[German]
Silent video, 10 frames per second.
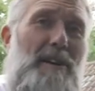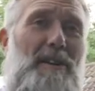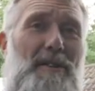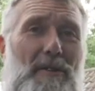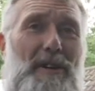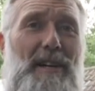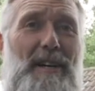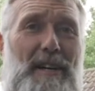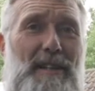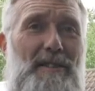Die neue
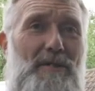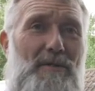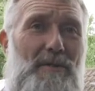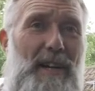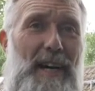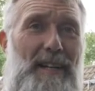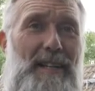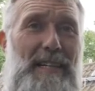Generation an